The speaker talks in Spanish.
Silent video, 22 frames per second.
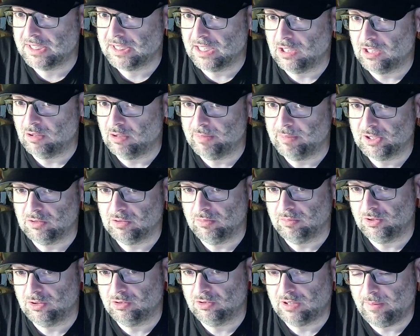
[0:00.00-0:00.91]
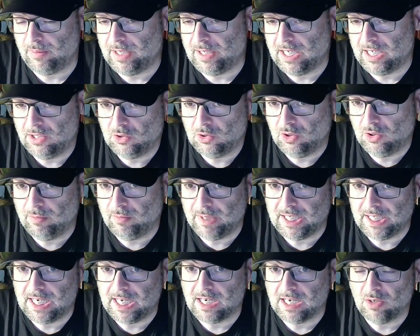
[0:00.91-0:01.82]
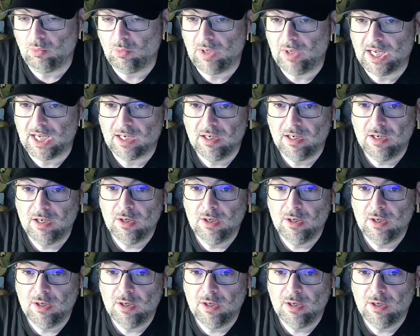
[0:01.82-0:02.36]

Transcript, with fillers: seguido más o menos trabajando de manera regular.